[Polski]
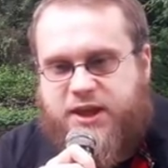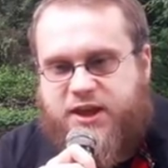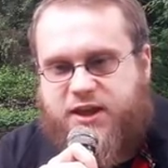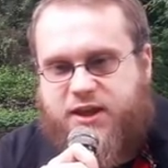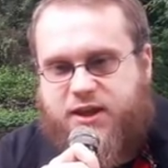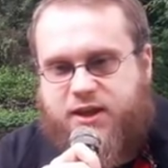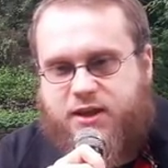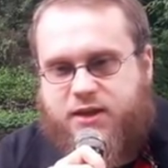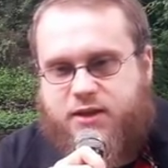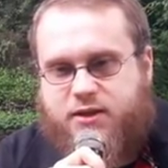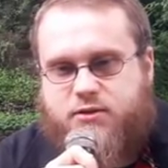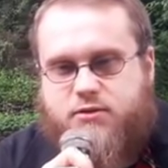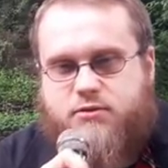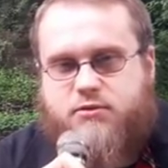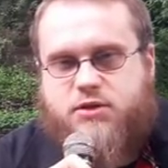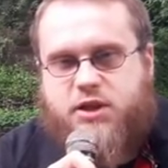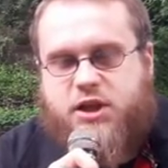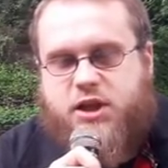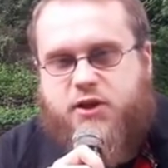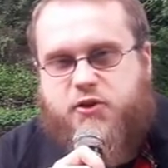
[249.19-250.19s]
E,
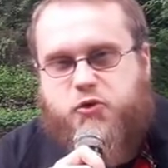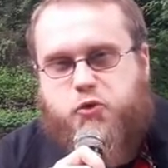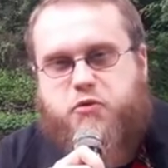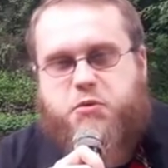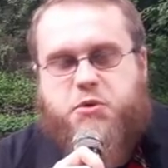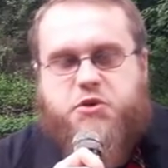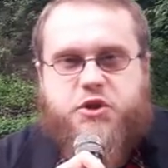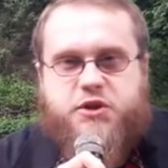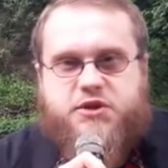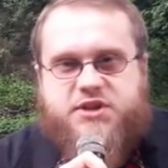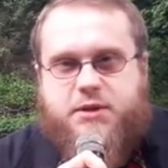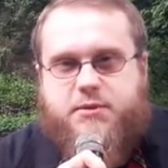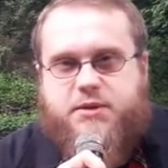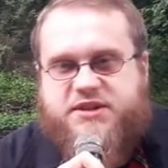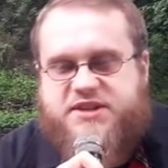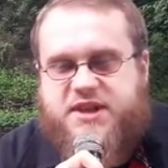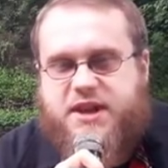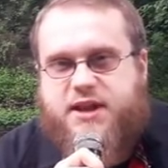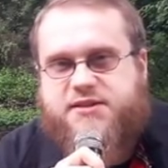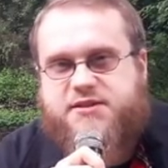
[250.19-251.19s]
kilka słów może o
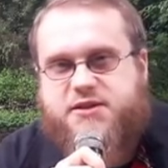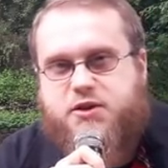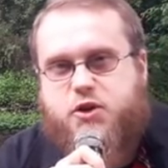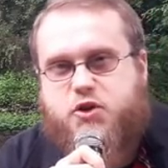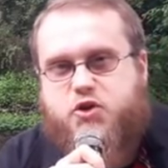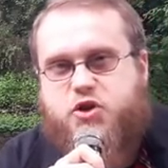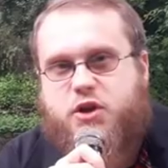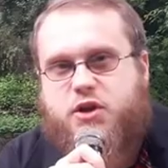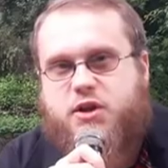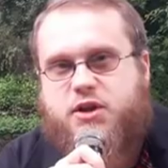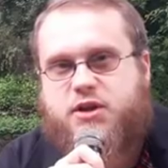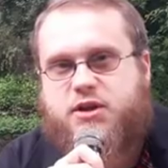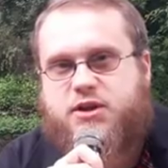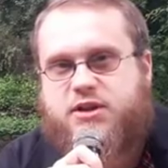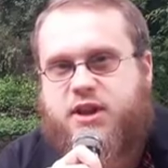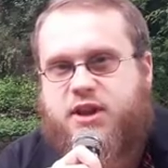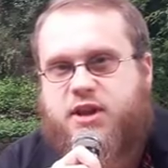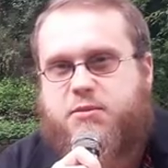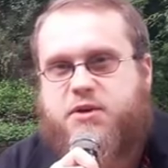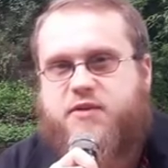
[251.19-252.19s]
samych Stanach
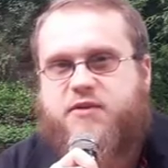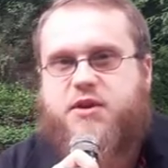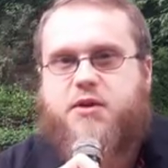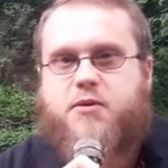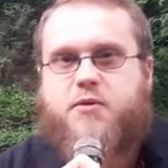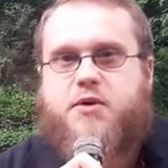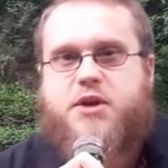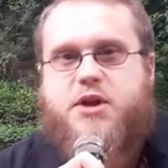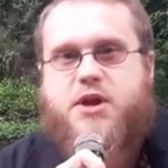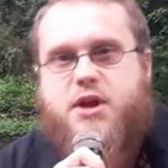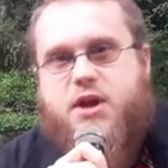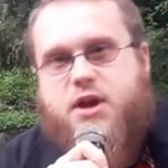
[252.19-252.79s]
Zjednoczonych i tak naprawdę